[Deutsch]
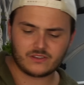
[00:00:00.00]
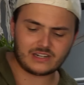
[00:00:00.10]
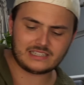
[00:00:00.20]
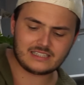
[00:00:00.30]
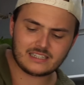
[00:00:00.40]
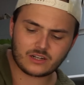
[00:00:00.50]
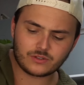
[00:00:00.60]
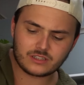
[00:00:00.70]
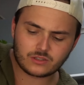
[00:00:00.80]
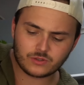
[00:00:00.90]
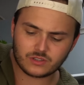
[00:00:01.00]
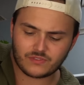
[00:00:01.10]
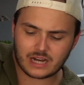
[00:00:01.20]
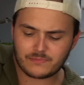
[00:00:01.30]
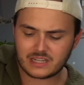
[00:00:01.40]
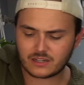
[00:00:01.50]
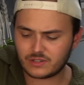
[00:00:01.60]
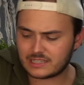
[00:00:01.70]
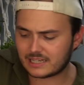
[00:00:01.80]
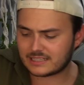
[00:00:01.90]
Weil die sind ja noch nicht durch. Wir haben die ja noch
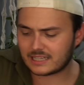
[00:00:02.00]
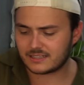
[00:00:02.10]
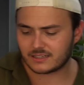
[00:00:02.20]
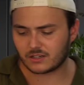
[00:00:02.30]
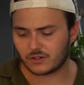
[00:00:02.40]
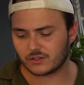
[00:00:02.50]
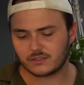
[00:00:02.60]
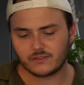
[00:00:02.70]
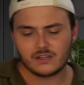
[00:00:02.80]
nicht al dente gekocht.